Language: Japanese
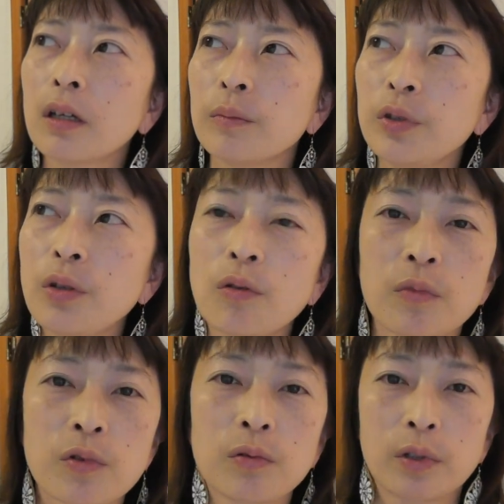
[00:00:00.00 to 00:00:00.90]
舞踊
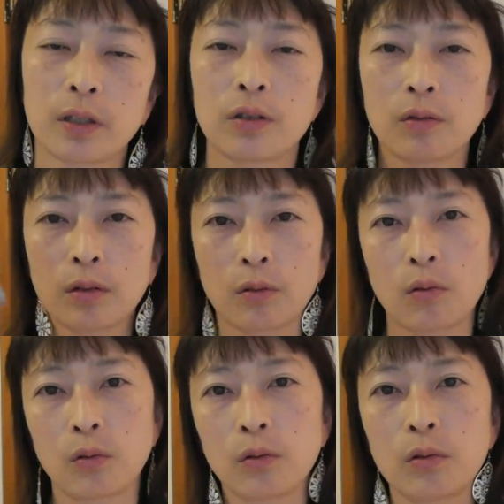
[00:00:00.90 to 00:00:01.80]
もそうなんでしょうけど
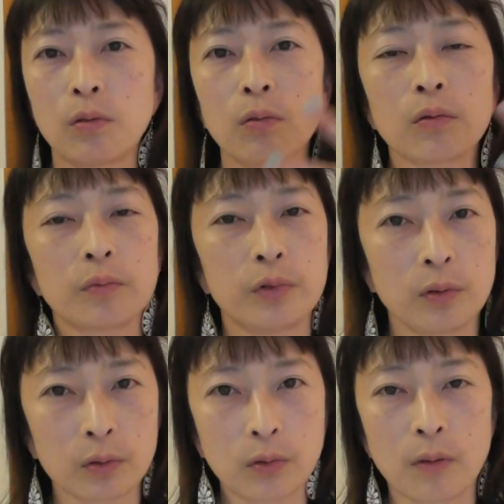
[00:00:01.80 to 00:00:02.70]
こう踊る方の舞
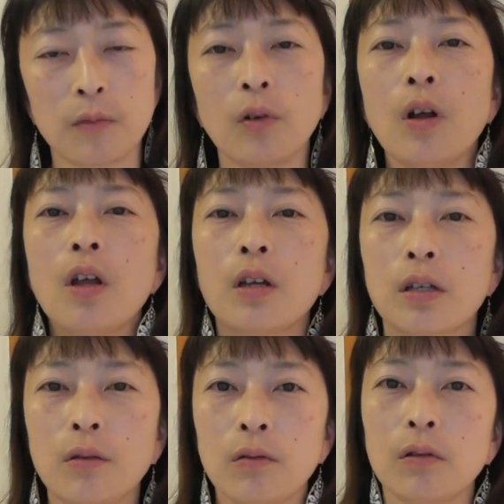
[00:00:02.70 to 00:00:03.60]
踊とかも
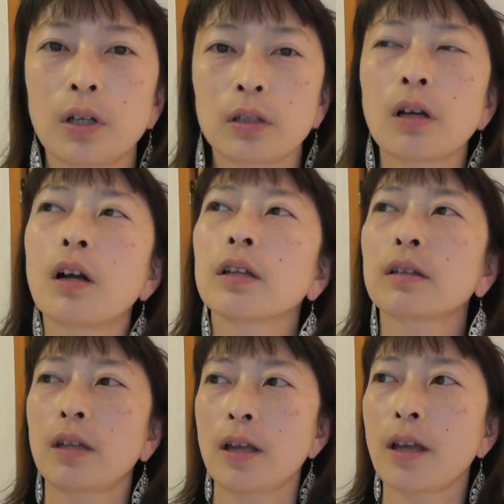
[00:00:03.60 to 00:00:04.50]
基本型があっ
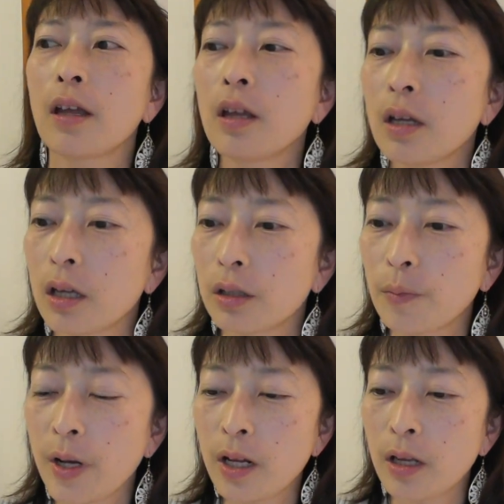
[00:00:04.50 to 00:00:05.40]
て、えー、と
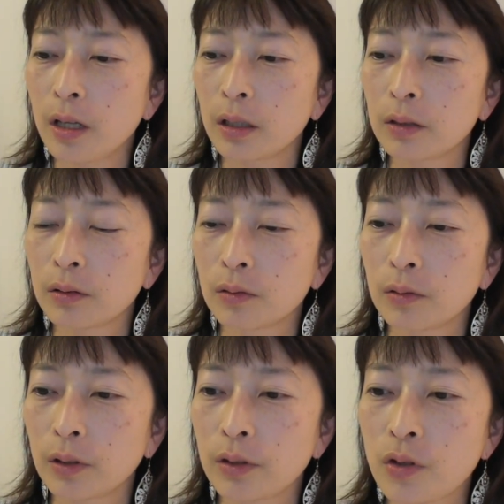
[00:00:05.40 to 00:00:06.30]
バレエ
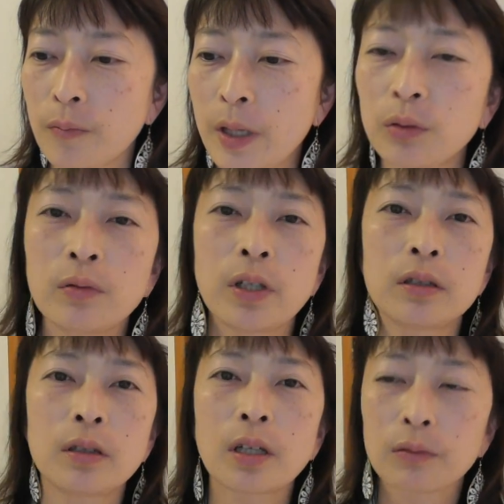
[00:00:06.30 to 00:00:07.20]
私バトンやっ
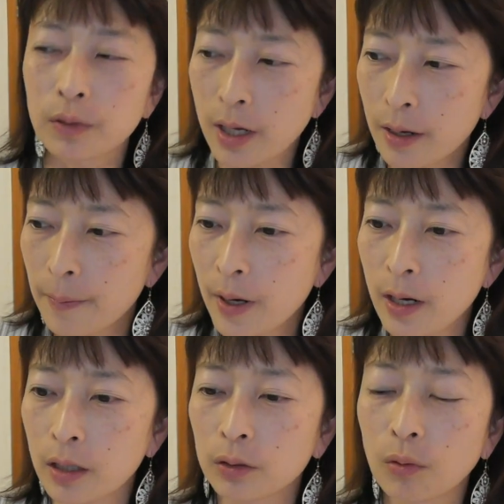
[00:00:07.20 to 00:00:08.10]
てたので
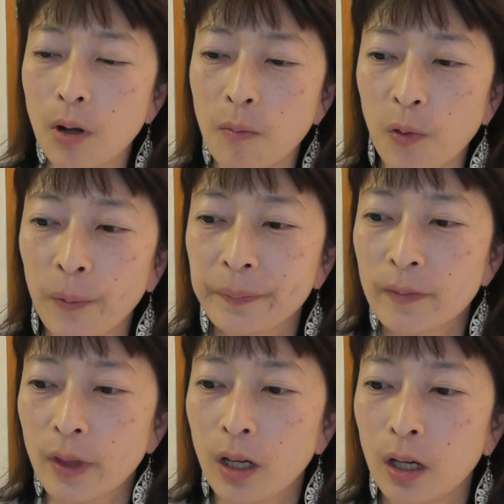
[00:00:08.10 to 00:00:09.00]
バレエとかも
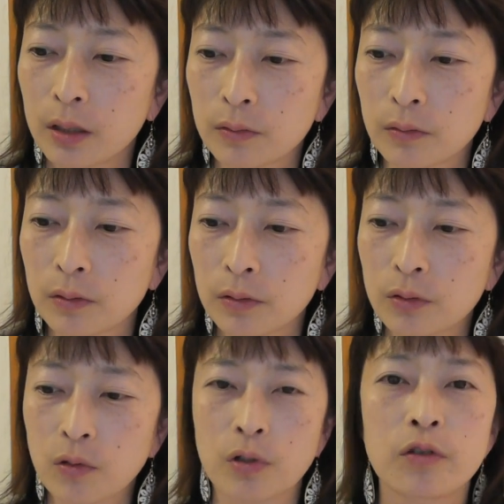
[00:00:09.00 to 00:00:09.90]
あの
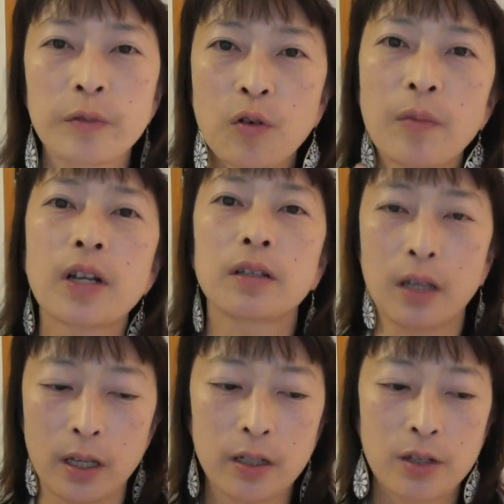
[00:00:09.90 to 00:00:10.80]
少し組み込まれ
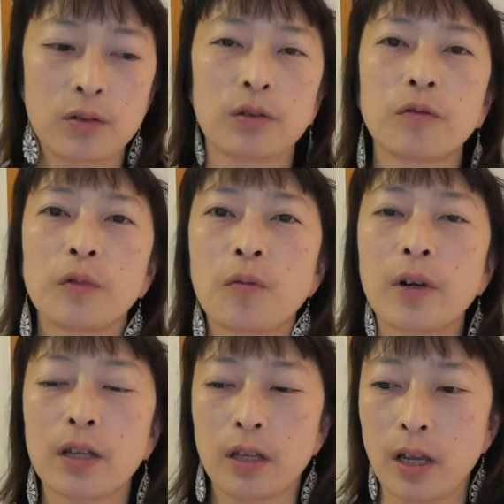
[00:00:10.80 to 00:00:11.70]
てレッスンに組み込
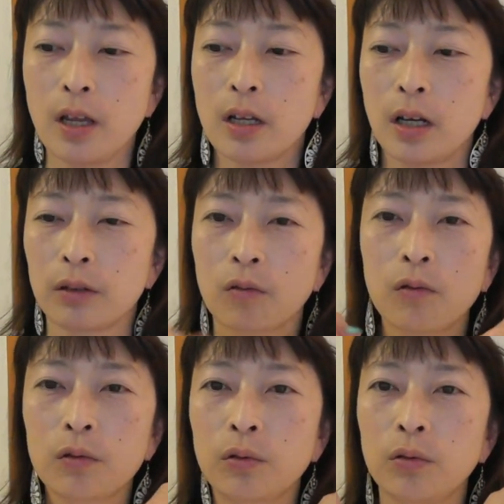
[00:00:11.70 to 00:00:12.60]
まれてあの
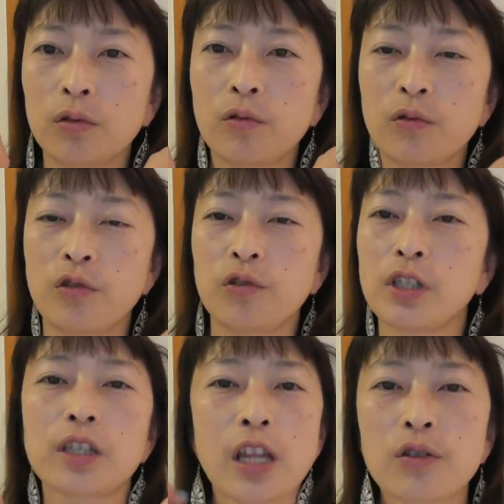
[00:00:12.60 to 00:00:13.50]
こういう当週で立